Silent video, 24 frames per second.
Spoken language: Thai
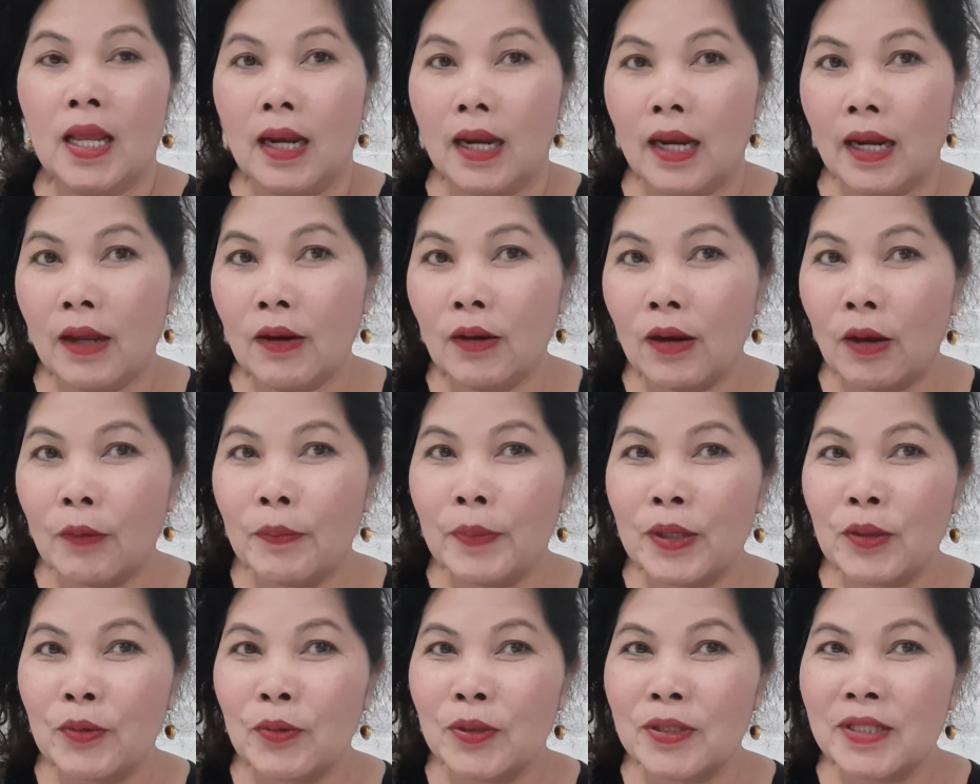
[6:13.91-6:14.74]
แล้วเรา
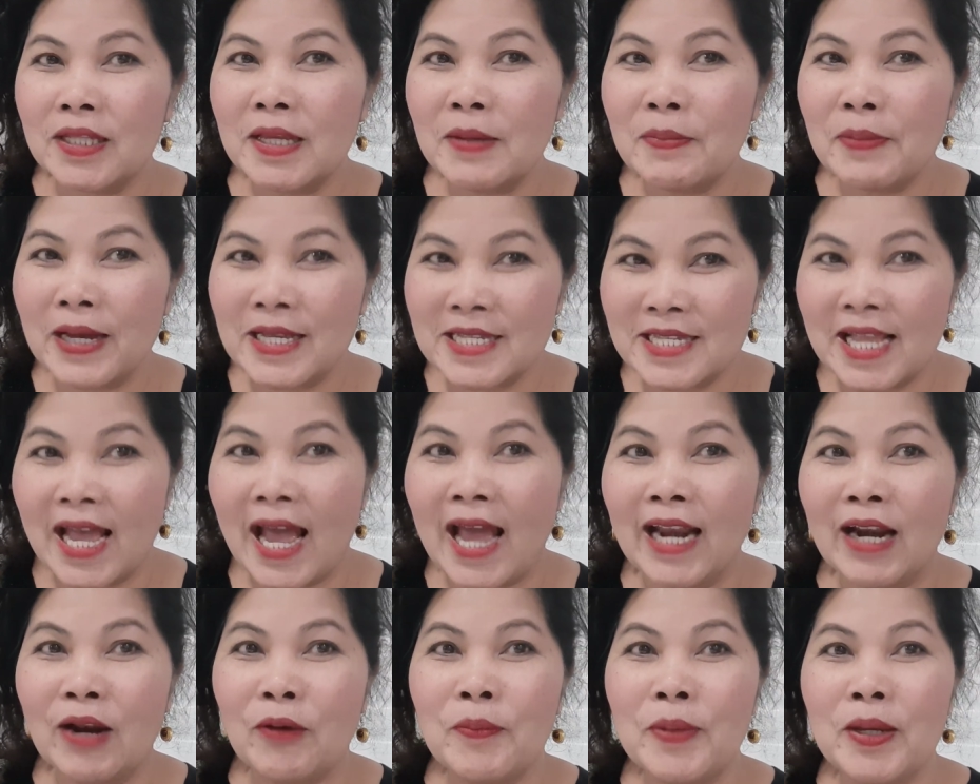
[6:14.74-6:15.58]
เป็นคนที่ภาษา
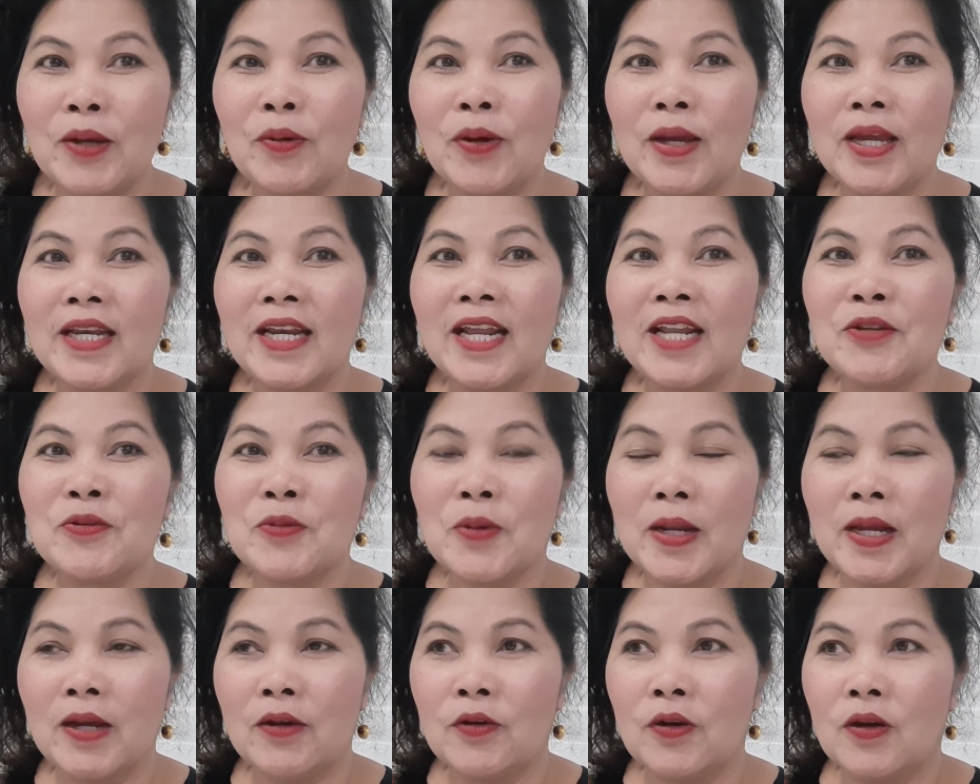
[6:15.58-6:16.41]
เราไม่ค่อยนั่นอยู่
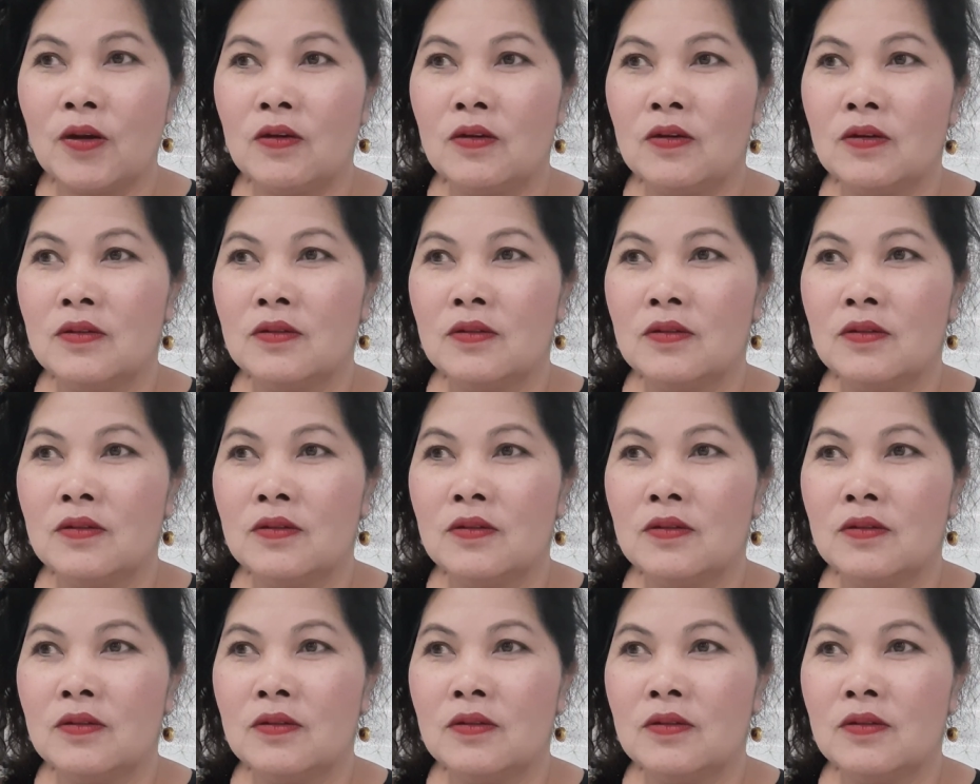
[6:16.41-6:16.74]
แล้วเนาะ